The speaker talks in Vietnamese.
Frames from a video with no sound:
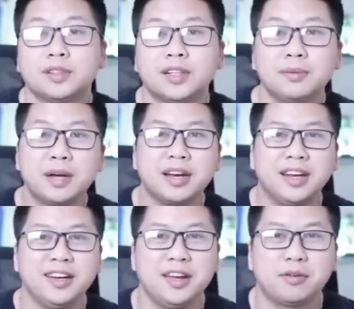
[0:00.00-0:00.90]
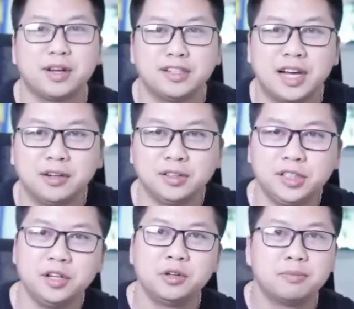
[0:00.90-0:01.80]
Các bạn hãy để quản giáo ở
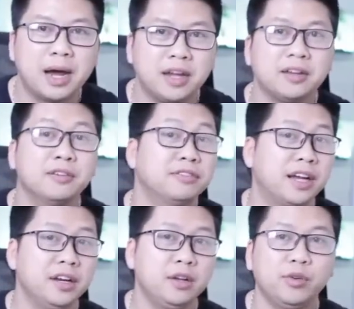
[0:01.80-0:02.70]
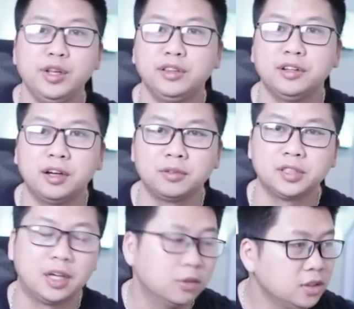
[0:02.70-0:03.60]
chế độ bay và đi queen từ góc
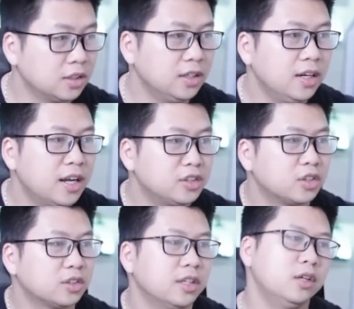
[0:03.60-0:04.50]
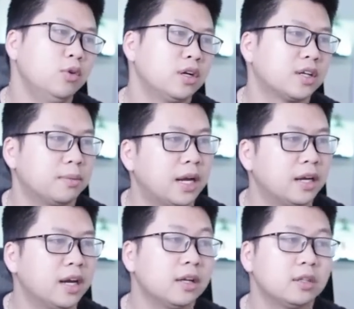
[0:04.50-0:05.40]
6 giờ đi liền cho tớ luôn các bạn
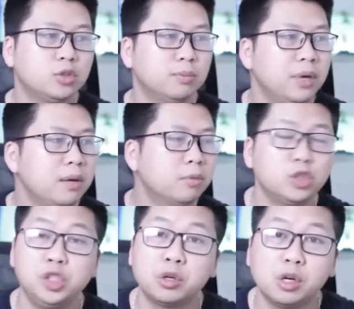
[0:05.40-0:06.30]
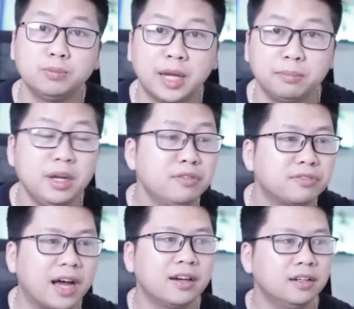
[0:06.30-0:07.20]
nhé. Chuẩn bị một siêu công thành binh
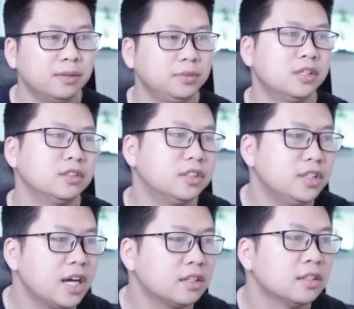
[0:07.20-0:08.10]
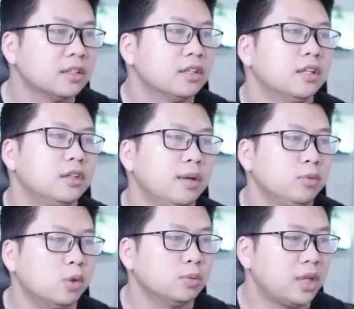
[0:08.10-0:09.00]
phá ở lớp tường thứ nhất. Tiếp
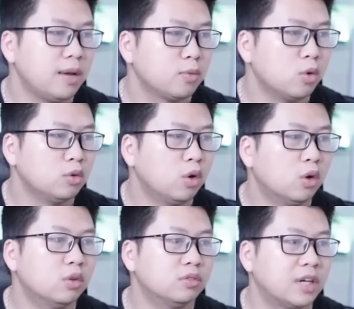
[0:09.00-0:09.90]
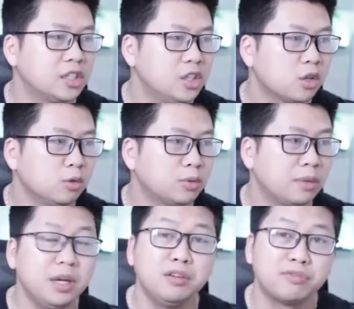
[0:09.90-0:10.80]
tục thêm cuồng nộ và siêu công
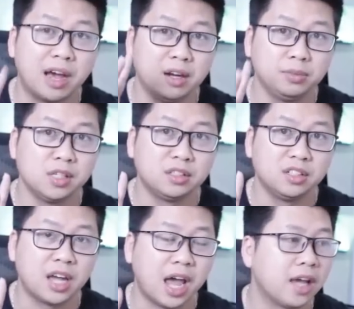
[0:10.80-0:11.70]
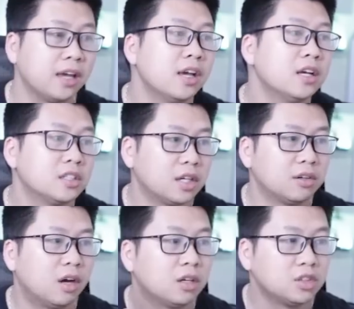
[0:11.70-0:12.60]
thành binh phá lớp tường thứ hai. Sau
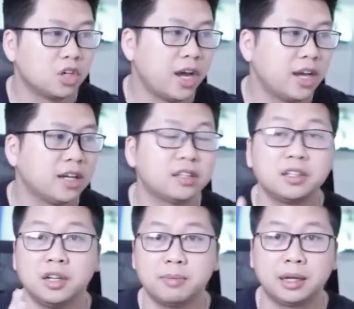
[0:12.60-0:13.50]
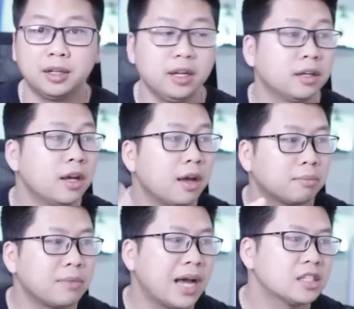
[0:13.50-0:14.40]
đó cho hết Headhunter để bắt kinh.
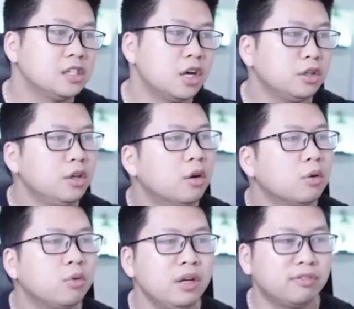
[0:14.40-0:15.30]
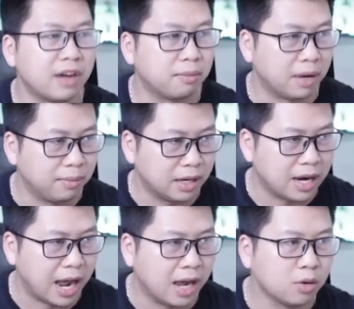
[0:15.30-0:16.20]
Ba xương, nhiễu queen và máy bắn
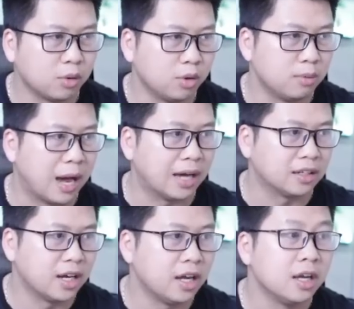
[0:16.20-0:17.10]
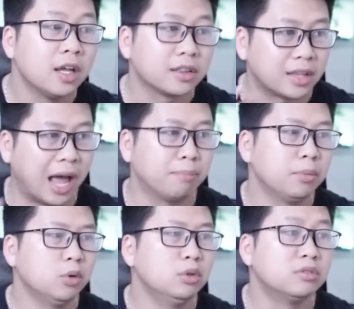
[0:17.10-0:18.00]
đá của đội bạn ở đây 8
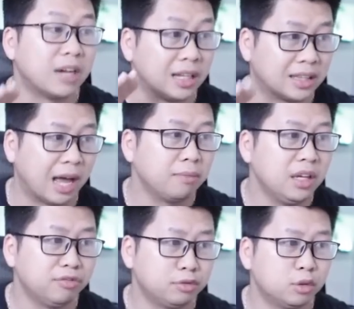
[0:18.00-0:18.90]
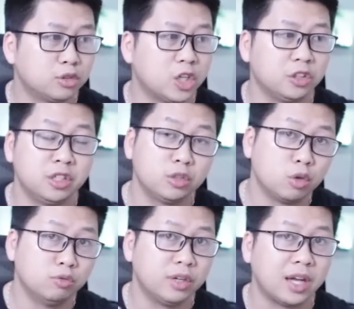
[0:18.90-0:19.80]
Blue và 8 Inferno Dragon
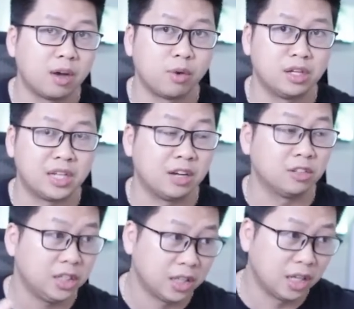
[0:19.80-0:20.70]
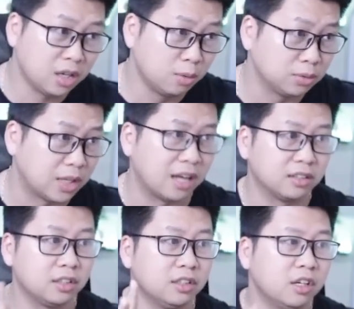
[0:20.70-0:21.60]
cùng với cả quản giáo sẽ tấn công
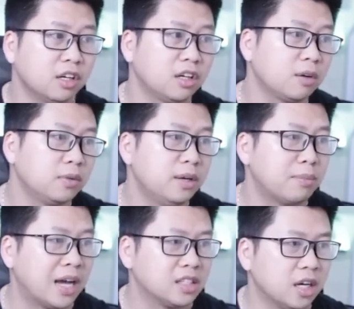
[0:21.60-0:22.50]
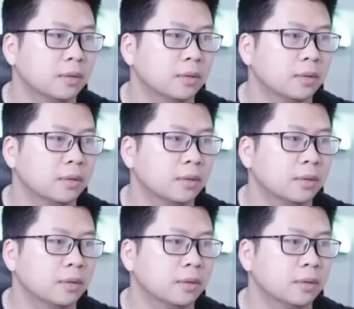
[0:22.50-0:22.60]
thẳng từ hướng góc lên 3 giờ.